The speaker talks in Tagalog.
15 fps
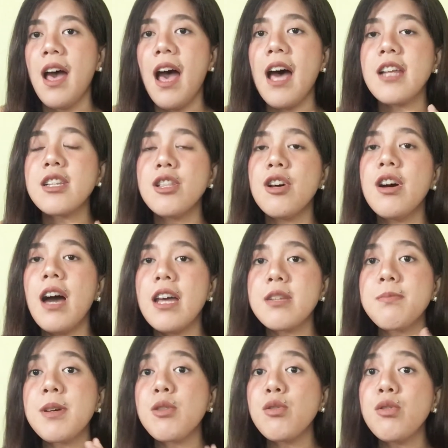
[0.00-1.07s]
as long as
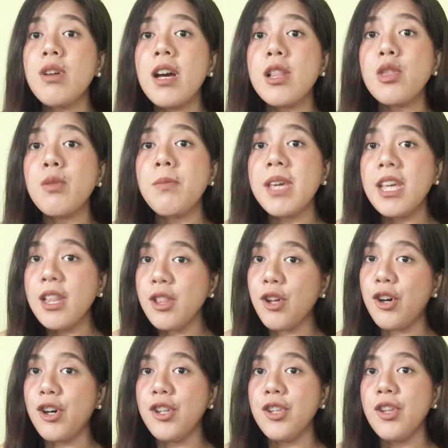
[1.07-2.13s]
marunong ka tumingin
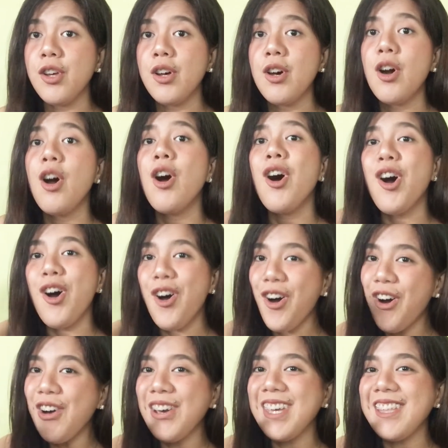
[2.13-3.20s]
nun,
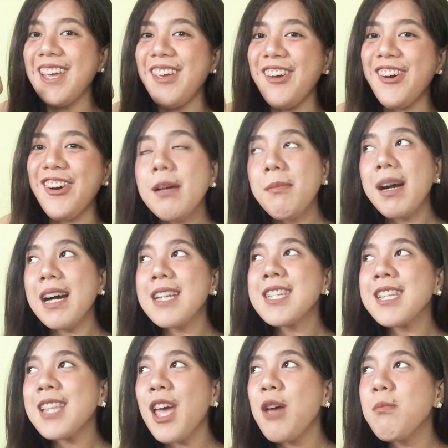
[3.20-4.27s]
okay na yon. Naman
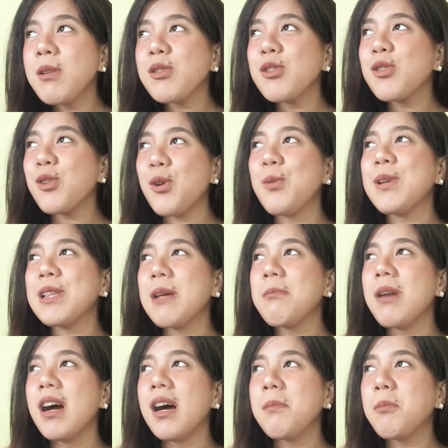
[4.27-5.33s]
kasi tayo magdodrawing ng
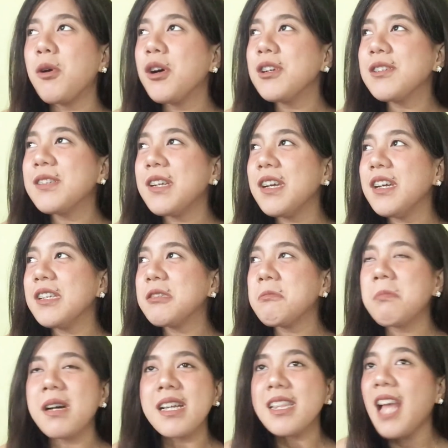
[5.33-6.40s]
mga portrait,
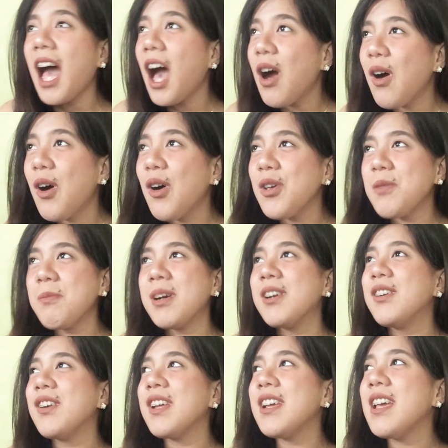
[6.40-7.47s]
yung mga tao, yung mga
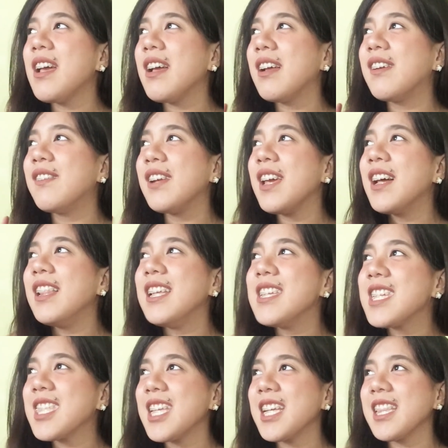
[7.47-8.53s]
re
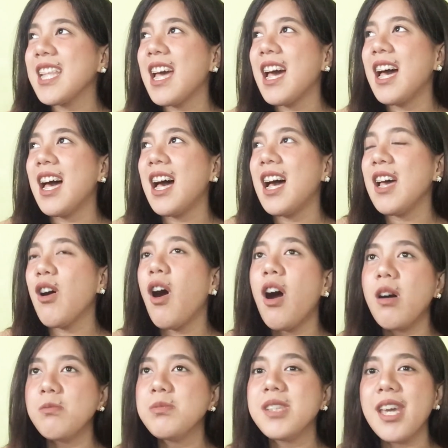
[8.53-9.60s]
realistic na
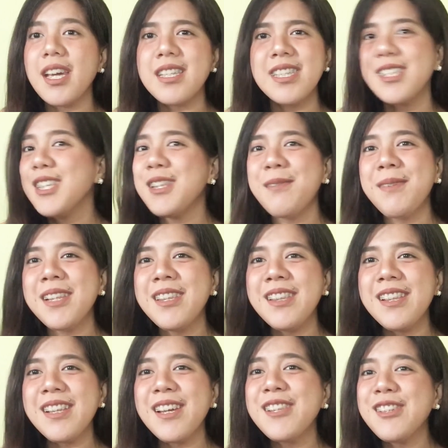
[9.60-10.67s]
objects, hindi
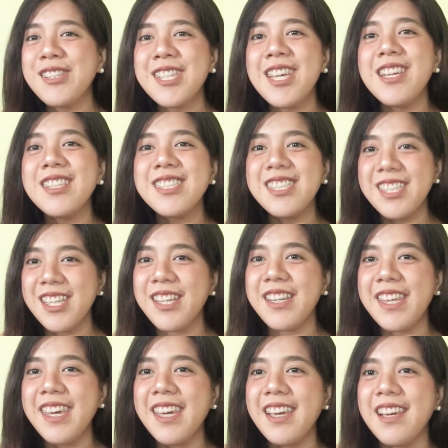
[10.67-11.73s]
naman ganun sa
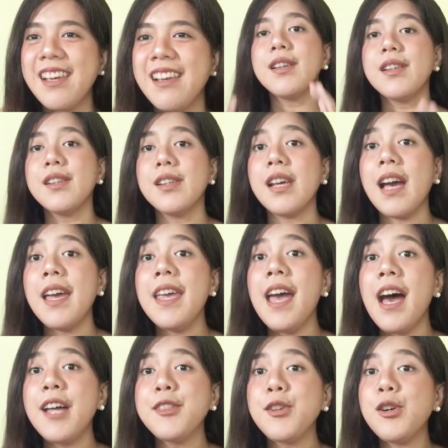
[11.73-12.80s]
engineering.
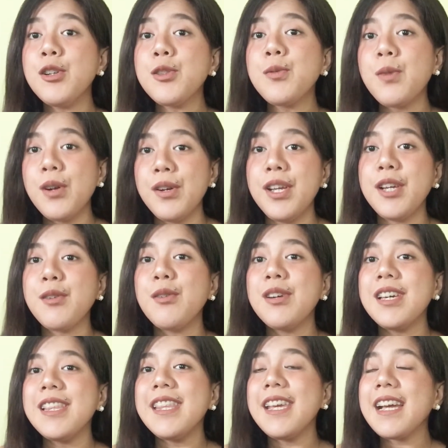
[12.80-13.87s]
Kaya don't worry kung
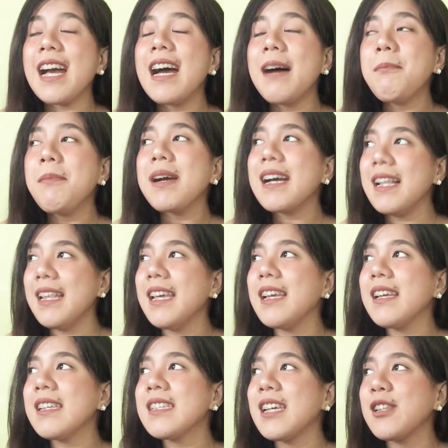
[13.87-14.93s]
hindi ka
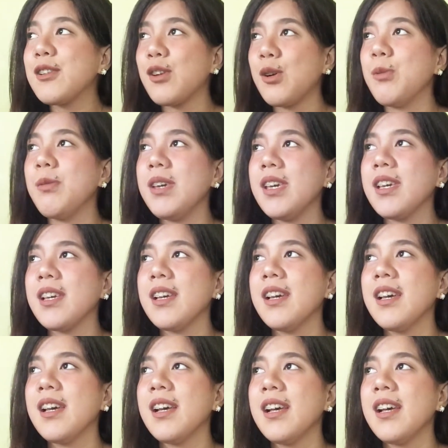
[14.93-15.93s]
magaling sa drawing